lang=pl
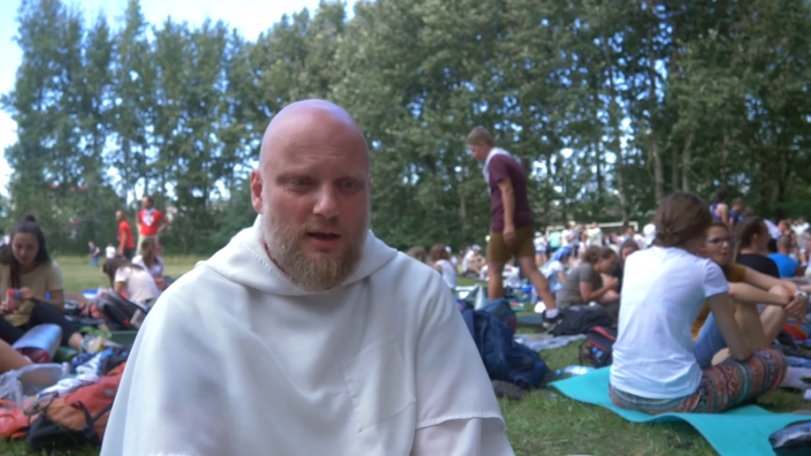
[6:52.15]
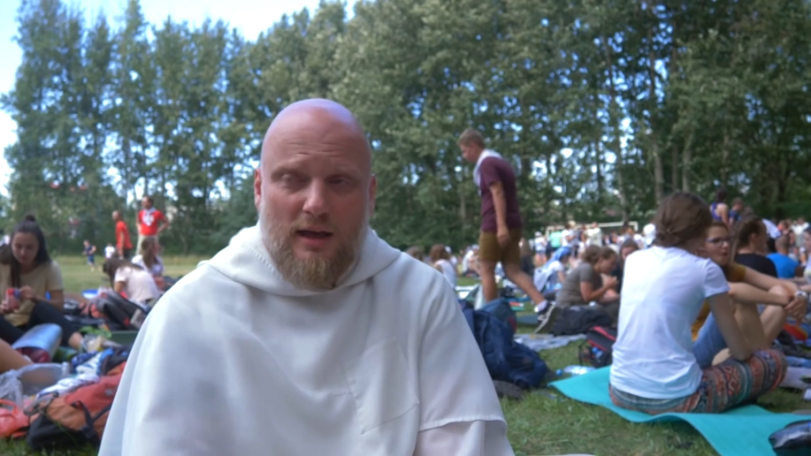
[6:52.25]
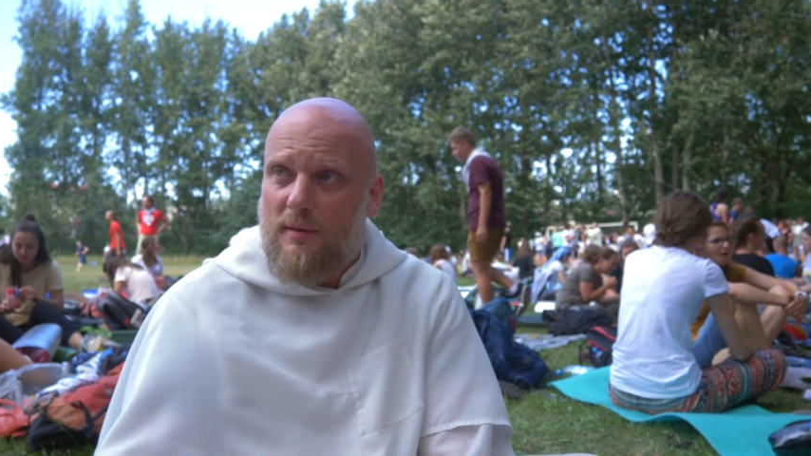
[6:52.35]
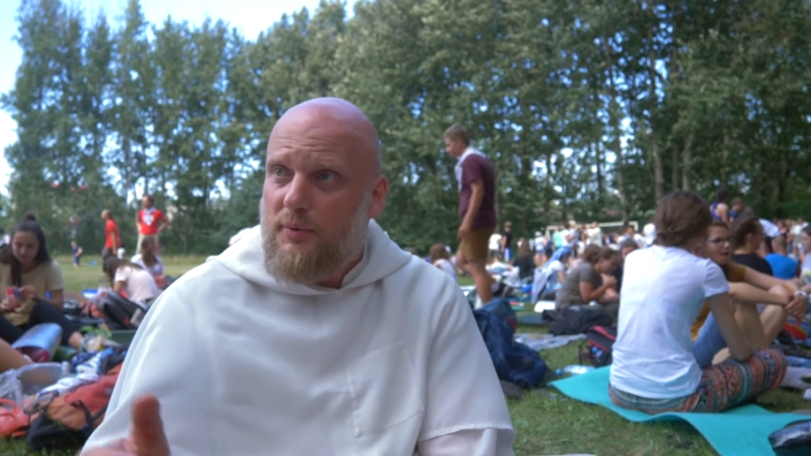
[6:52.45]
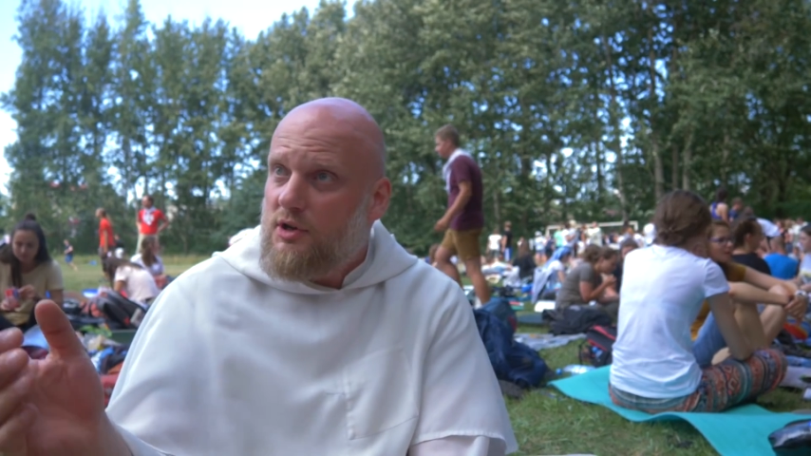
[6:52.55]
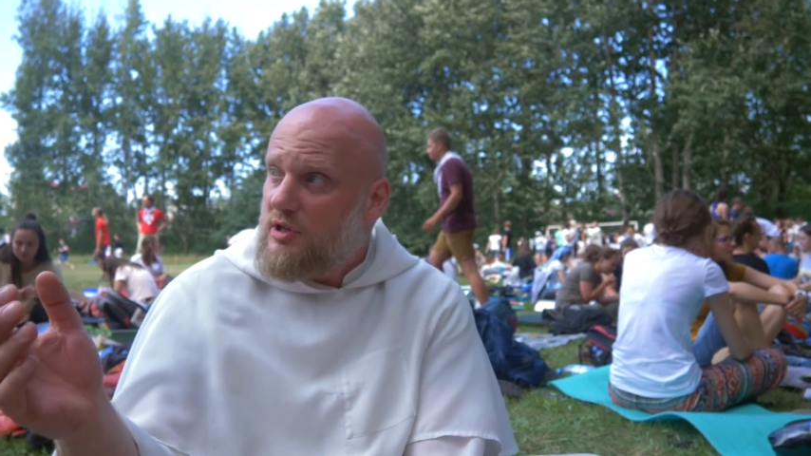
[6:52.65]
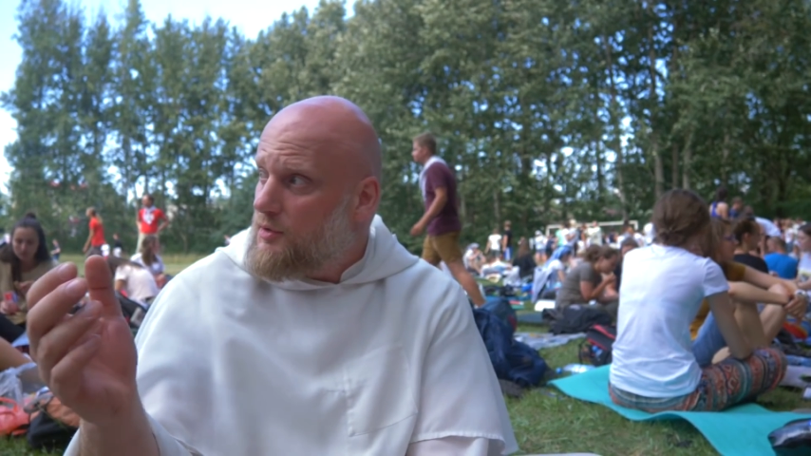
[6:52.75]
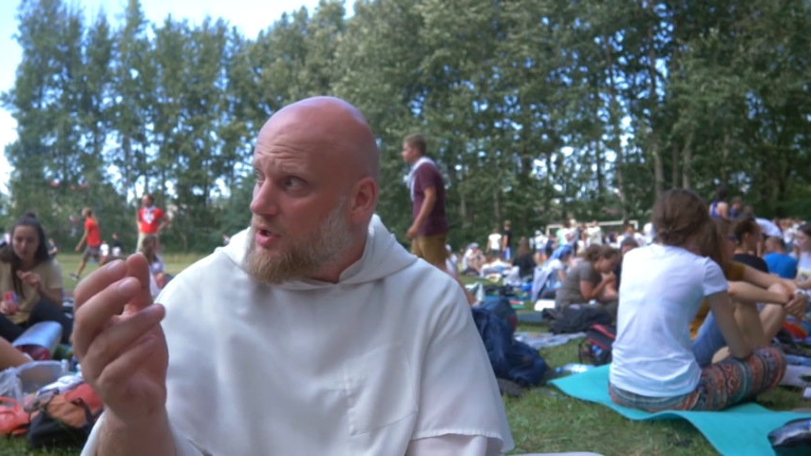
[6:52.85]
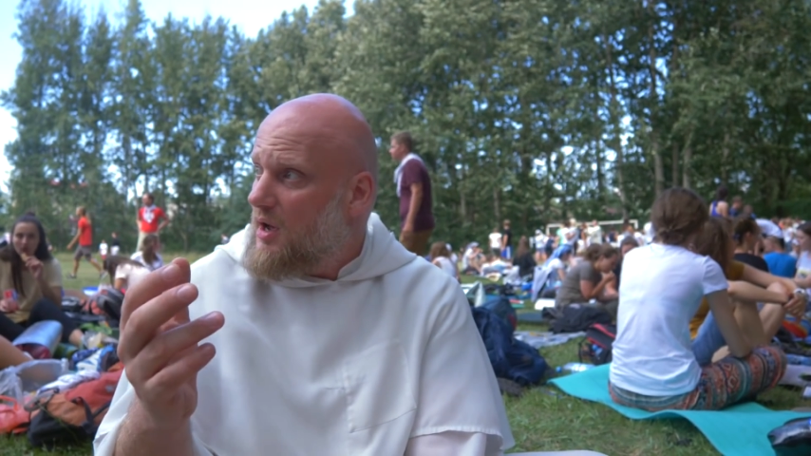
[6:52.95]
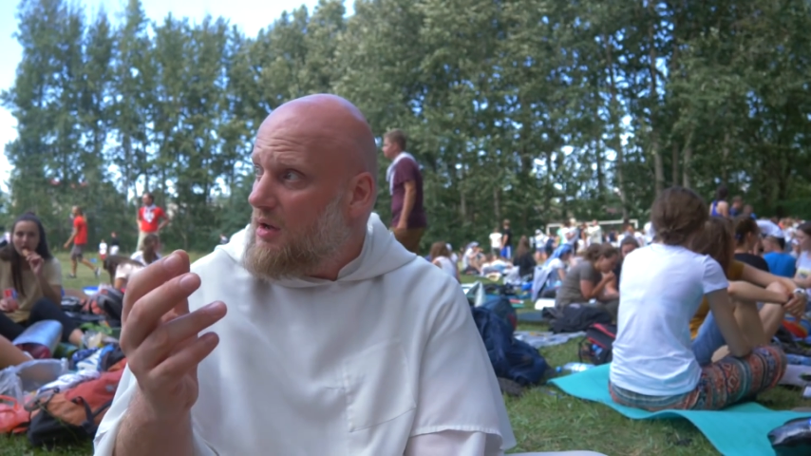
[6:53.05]
Ja na
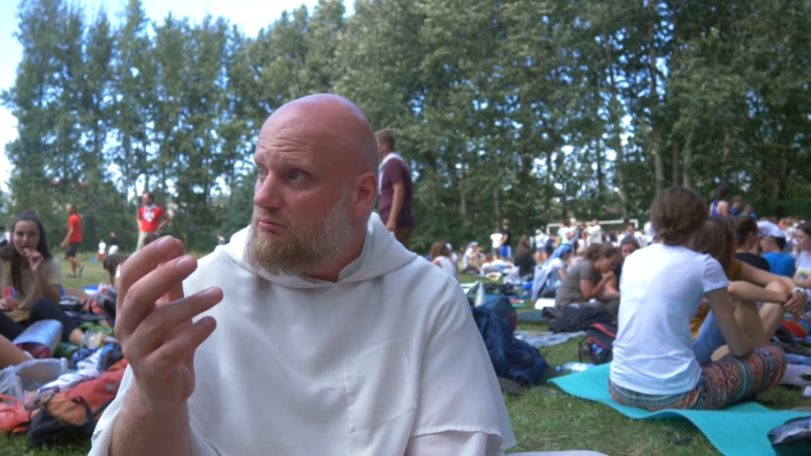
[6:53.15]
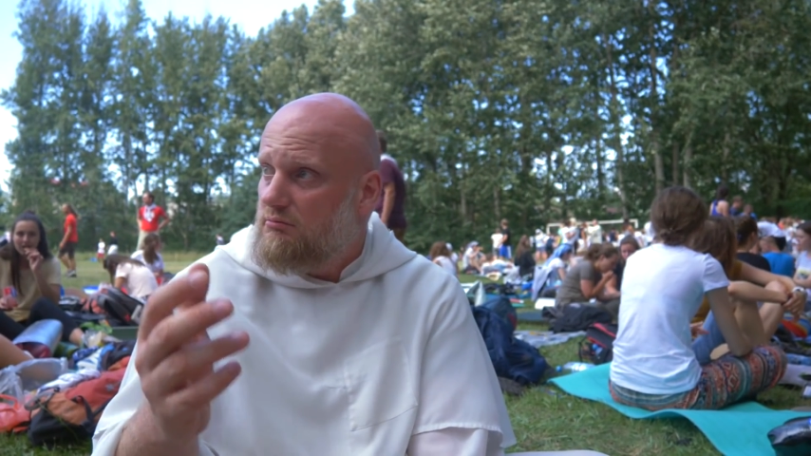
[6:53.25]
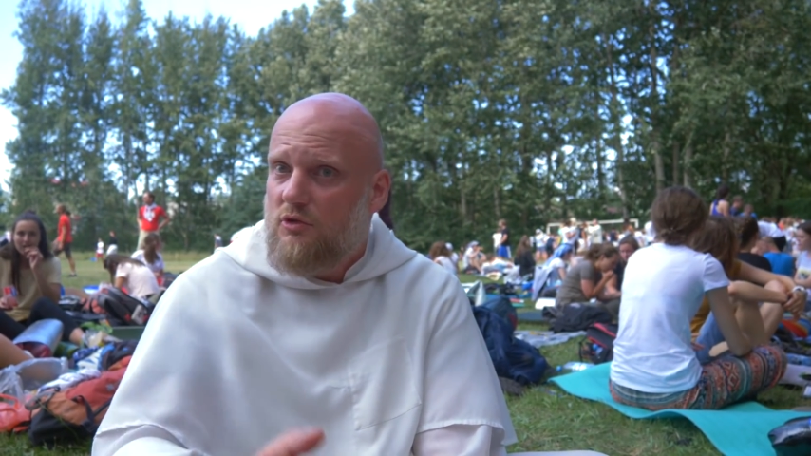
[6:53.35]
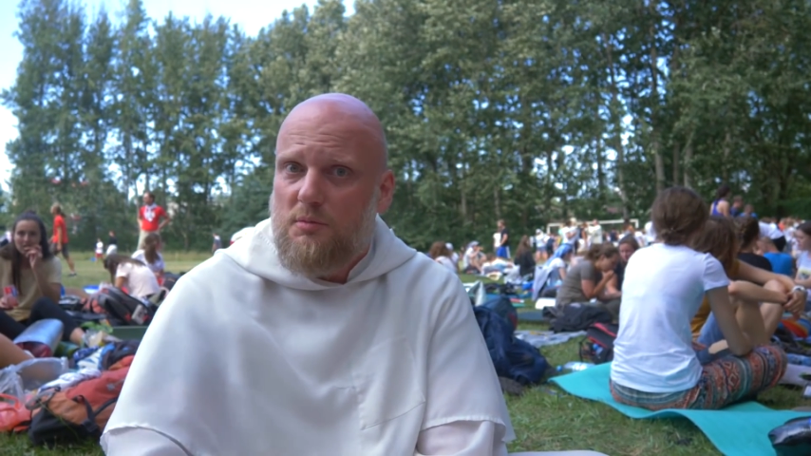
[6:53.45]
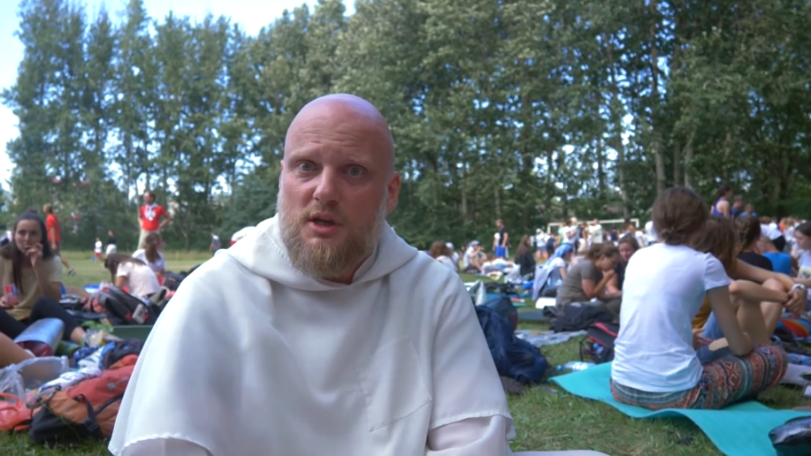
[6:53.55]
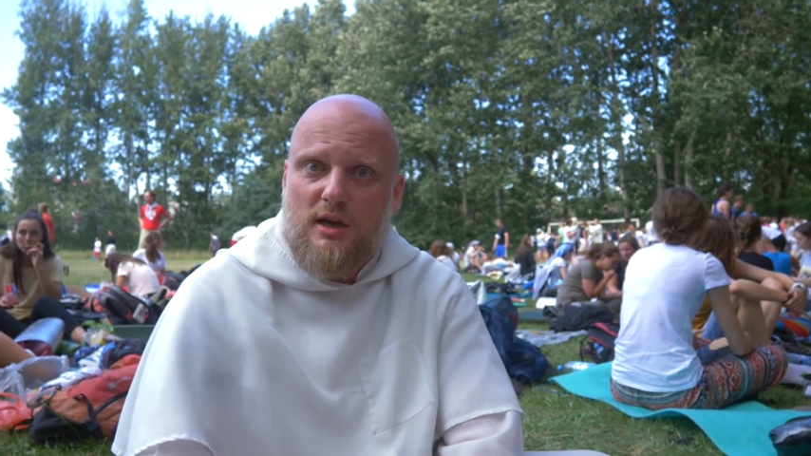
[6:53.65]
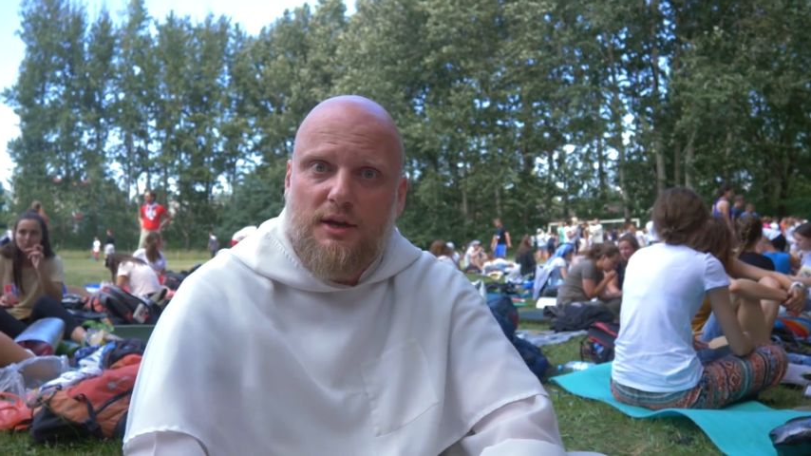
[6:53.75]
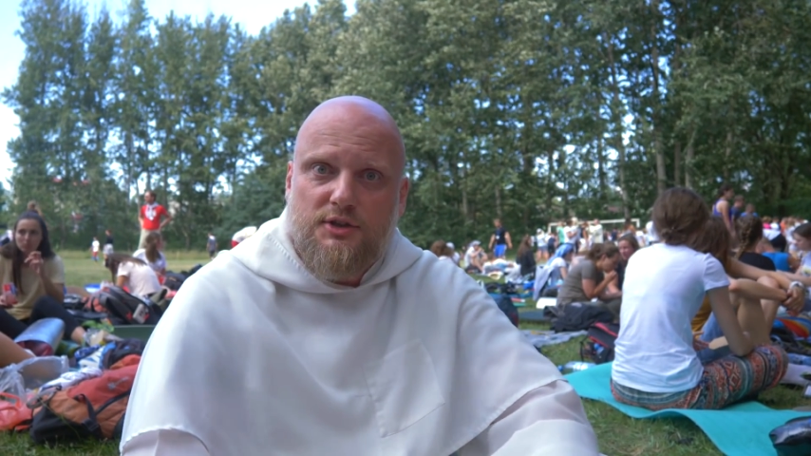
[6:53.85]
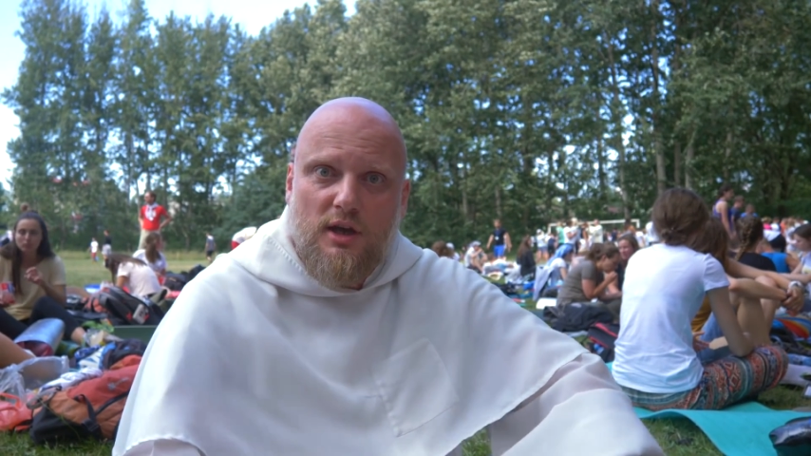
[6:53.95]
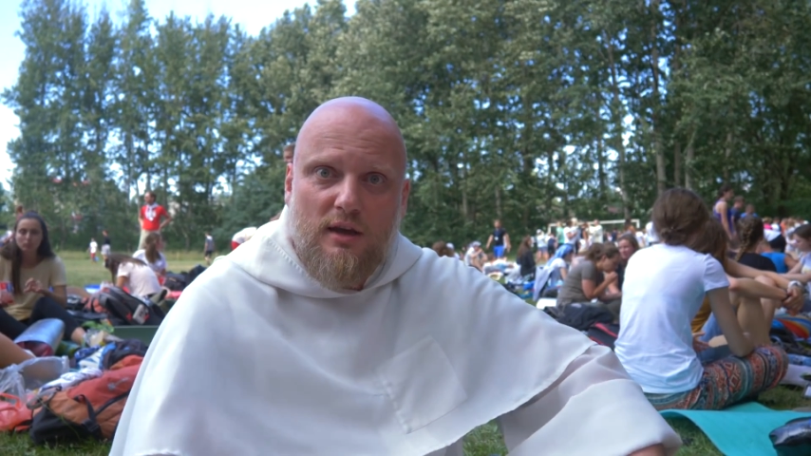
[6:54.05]
pielgrzymce
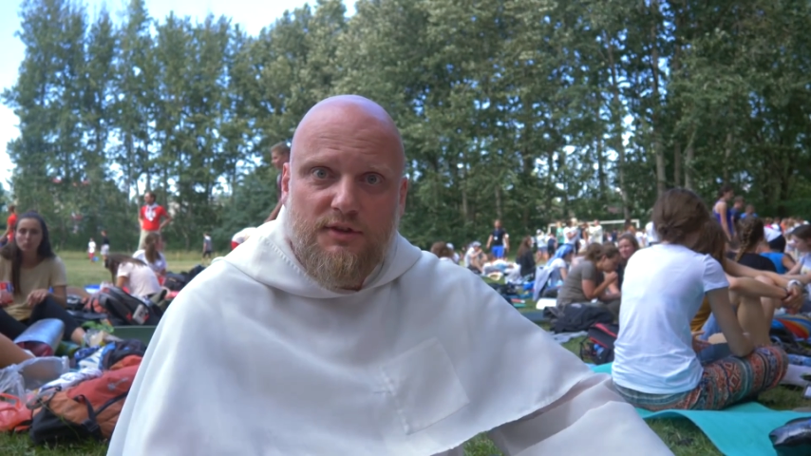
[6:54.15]
dominikańskiej